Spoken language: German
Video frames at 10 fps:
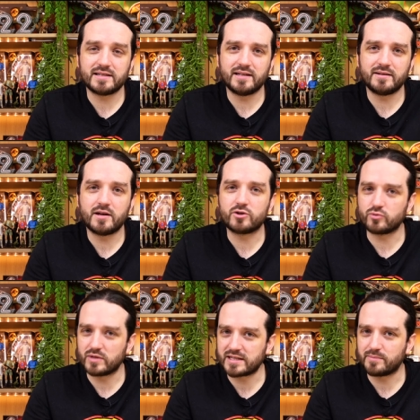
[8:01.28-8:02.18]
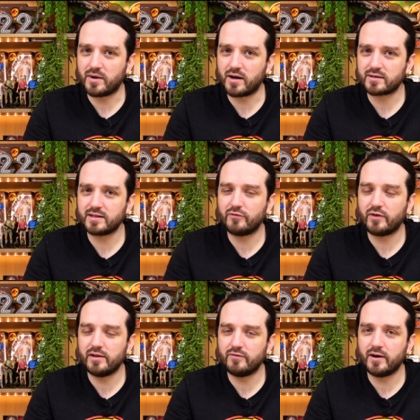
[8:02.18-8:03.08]
in Jurassic Park der
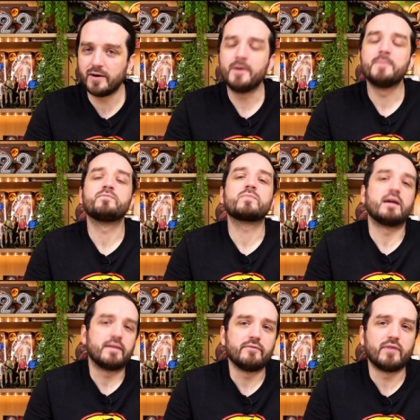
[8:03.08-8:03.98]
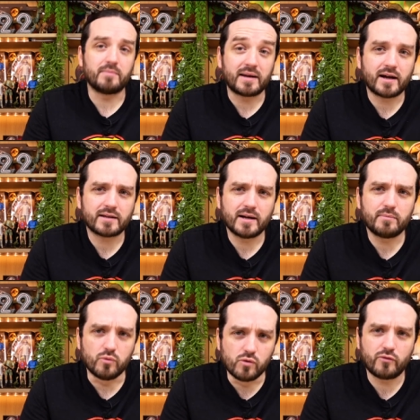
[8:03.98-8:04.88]
Fall war wenn man nach der
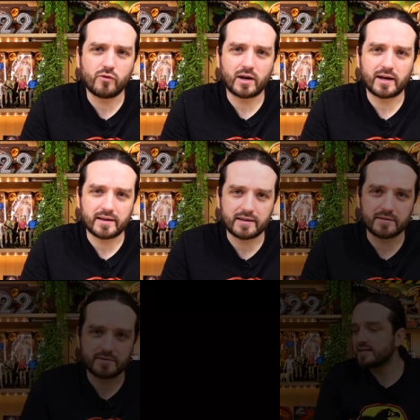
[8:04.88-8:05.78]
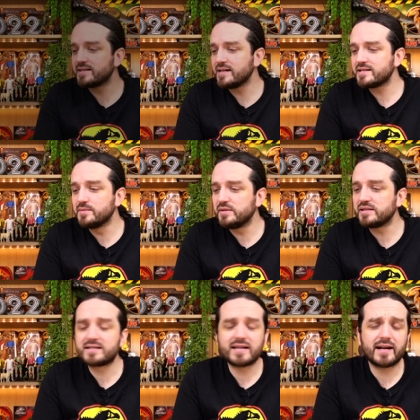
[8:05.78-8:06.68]
Buchvorlage geht. Das nächste
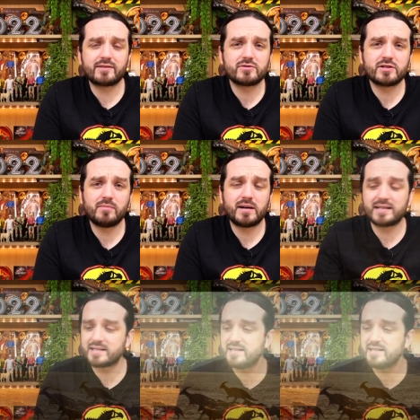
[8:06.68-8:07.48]
Bild zeigt uns nochmal, dass